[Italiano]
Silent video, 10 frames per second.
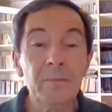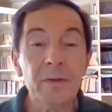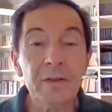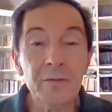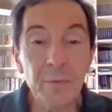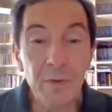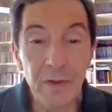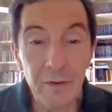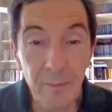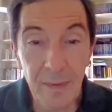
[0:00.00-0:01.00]

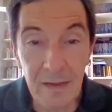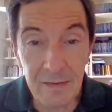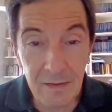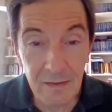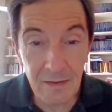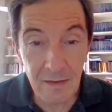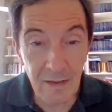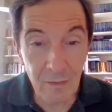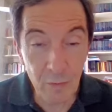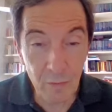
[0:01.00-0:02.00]
predisponendo mezzi che
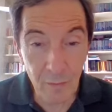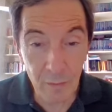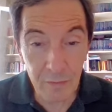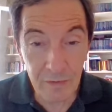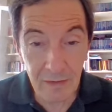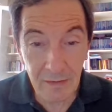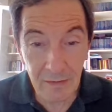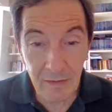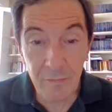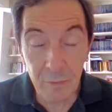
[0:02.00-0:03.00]
a loro volta
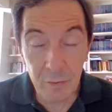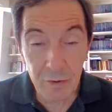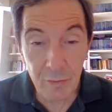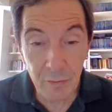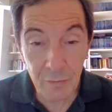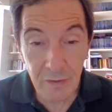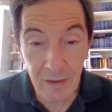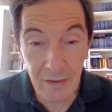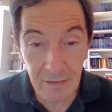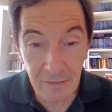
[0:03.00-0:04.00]
influiscono
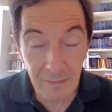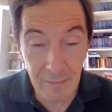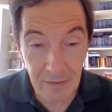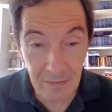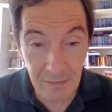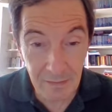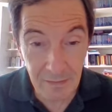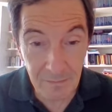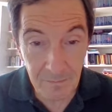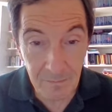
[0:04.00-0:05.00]

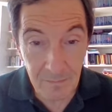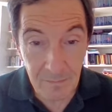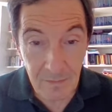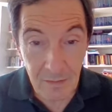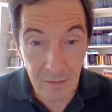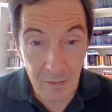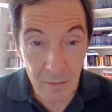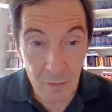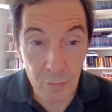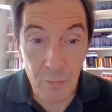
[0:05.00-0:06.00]
negativamente
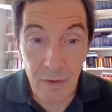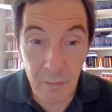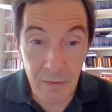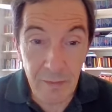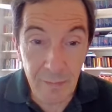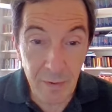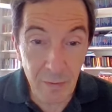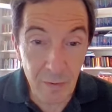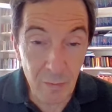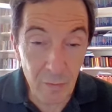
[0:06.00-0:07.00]

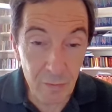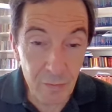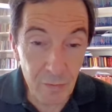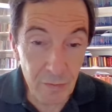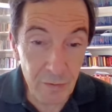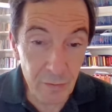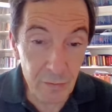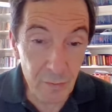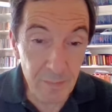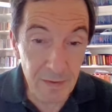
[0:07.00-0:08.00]
sull'equilibrio ecologico del
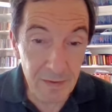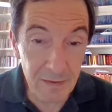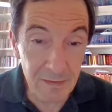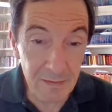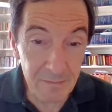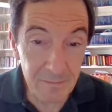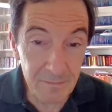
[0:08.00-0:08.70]
nostro pianeta.